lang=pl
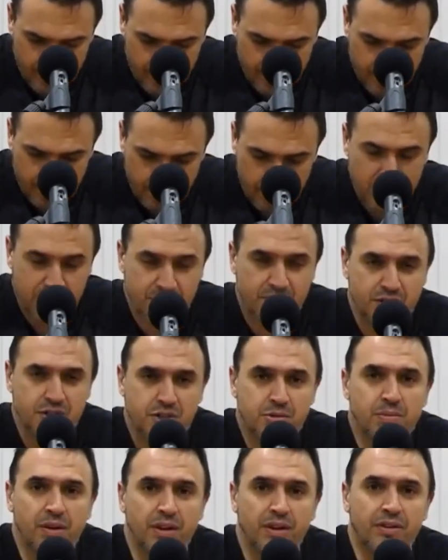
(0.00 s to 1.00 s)
bliskie
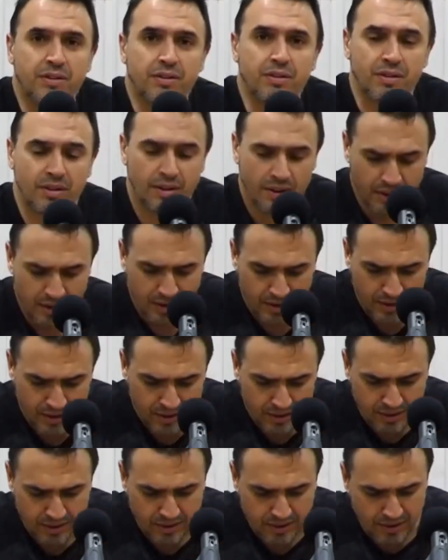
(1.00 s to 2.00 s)
śmierci.
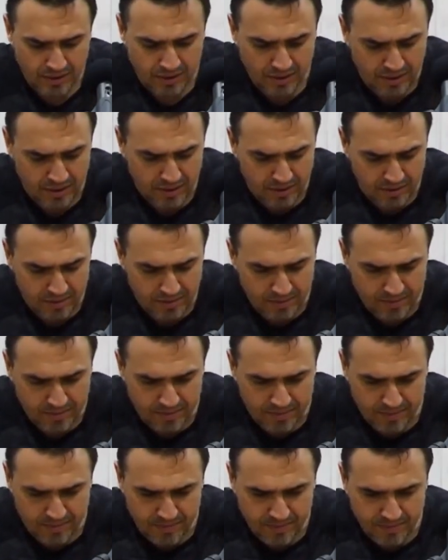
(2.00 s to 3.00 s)
I
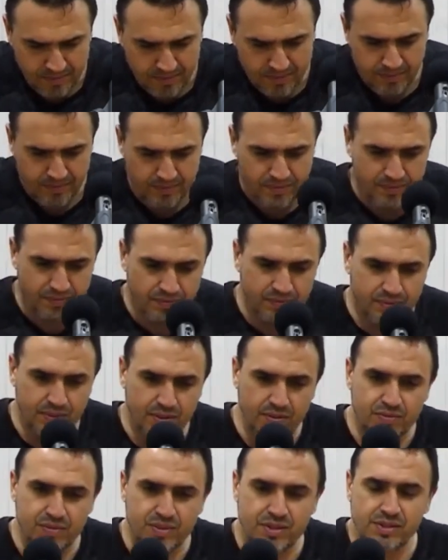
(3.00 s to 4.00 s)
w tym
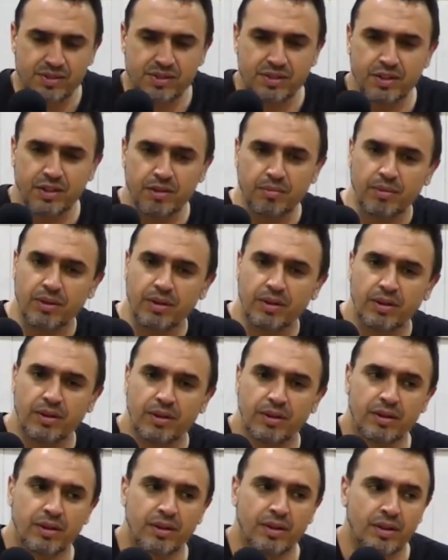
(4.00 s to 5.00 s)
wszystkim
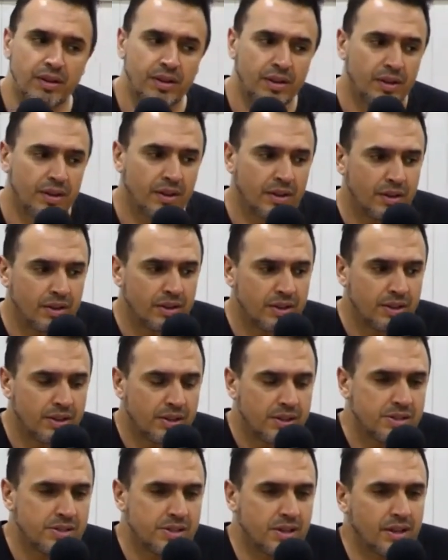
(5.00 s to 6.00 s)

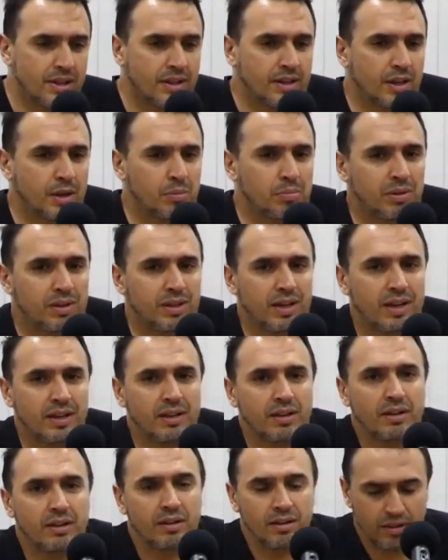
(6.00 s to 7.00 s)
zadaję takie
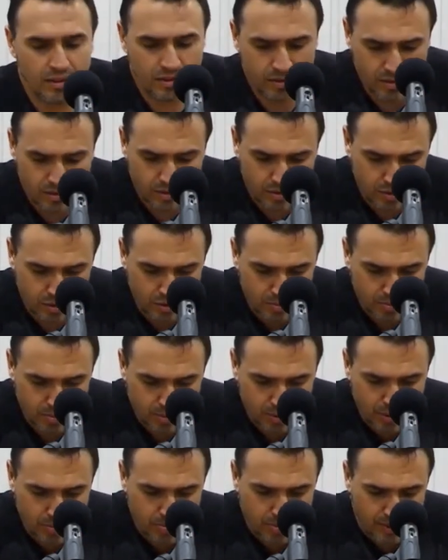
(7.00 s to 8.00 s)
pytanie,
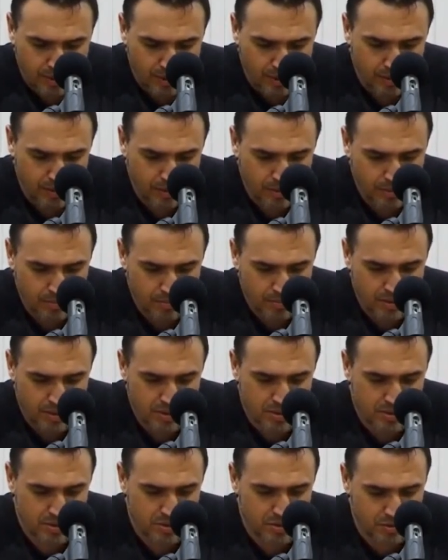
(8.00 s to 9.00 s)
dopóki Panie
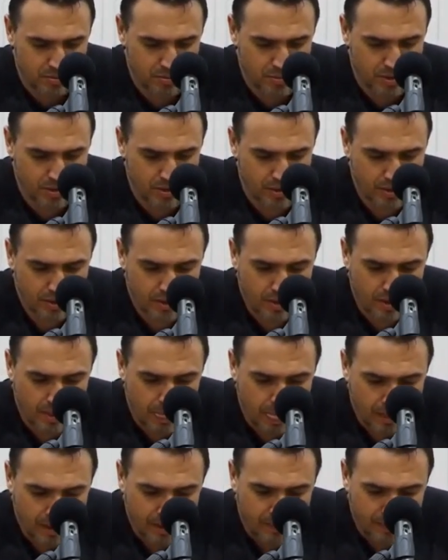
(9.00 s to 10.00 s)
będziesz o mnie
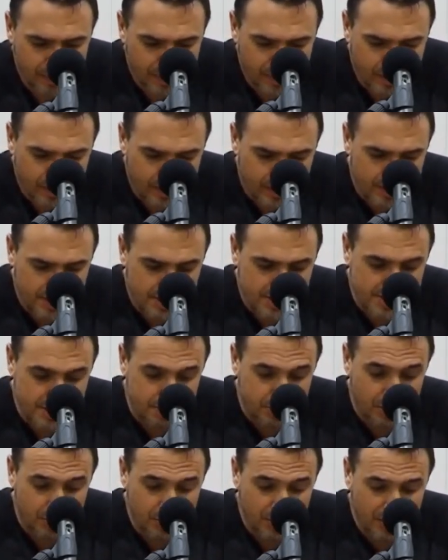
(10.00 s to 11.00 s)

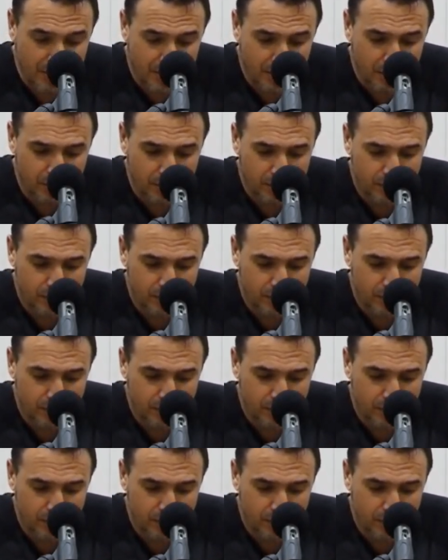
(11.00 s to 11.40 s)
zapominał,